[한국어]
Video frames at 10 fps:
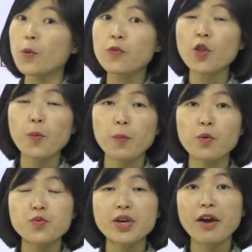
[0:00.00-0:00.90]
온도 뭐
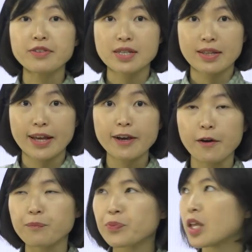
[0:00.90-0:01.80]

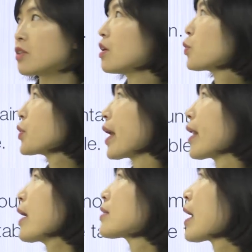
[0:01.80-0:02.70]
위에였잖아요. 근데 또
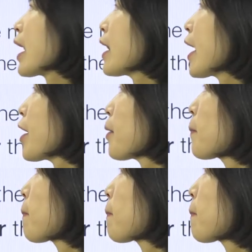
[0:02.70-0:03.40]
얘랑은 달라요.